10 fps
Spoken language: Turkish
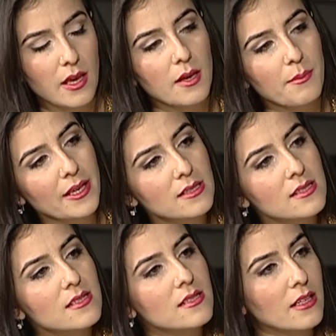Peki
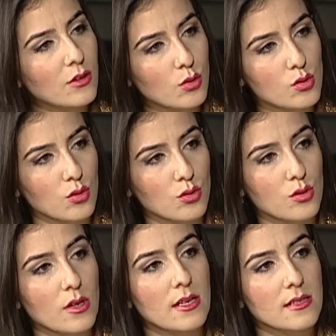siz ne diyorsunuz?
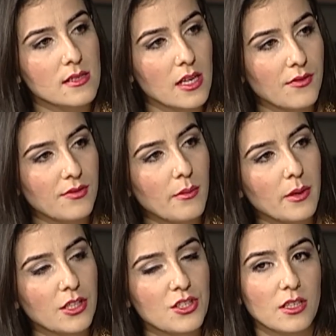
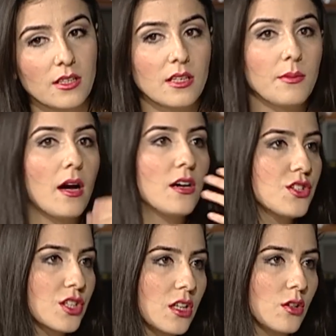Zayıflamak için kimi
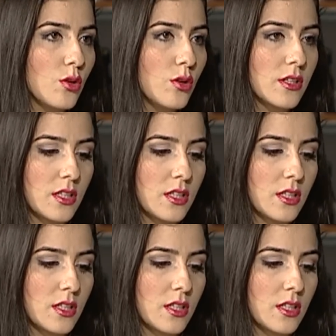aç kalıyor,